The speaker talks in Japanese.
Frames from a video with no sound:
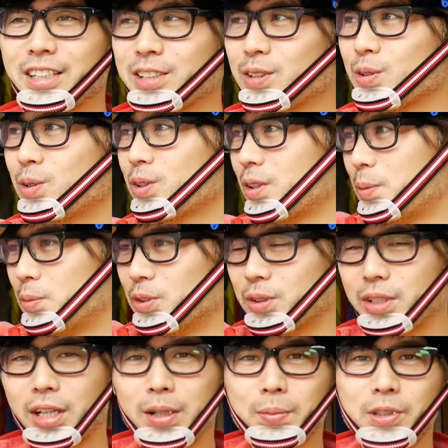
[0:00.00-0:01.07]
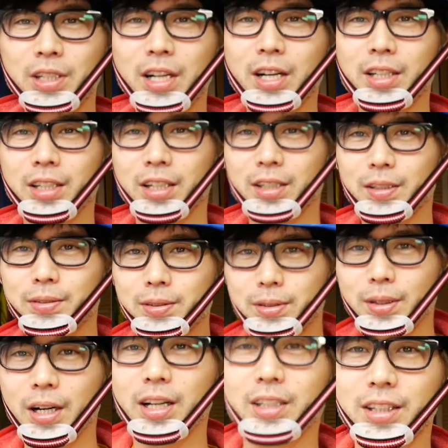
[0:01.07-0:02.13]
その時はもう誰もいなかったんでふっ
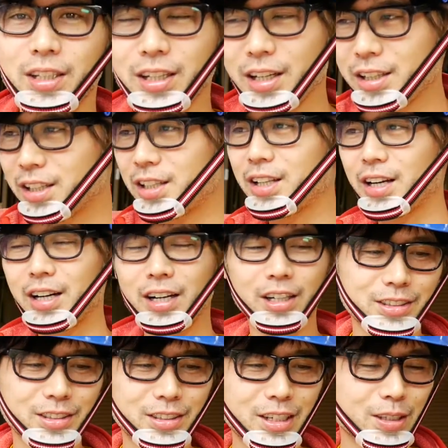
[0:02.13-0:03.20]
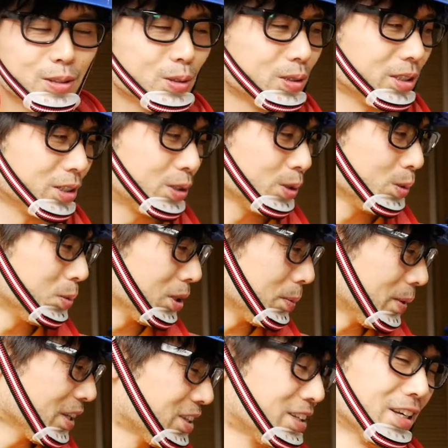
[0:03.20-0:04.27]
と入ってやってたら出る時に子供が
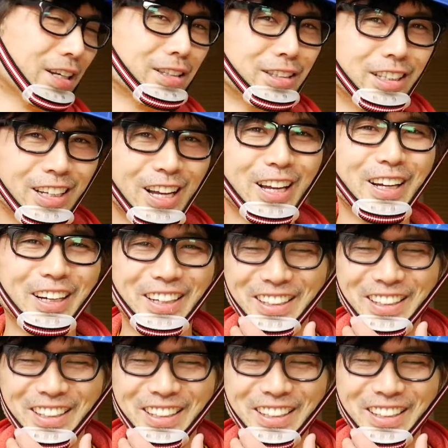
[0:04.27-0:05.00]
待ってたんですよね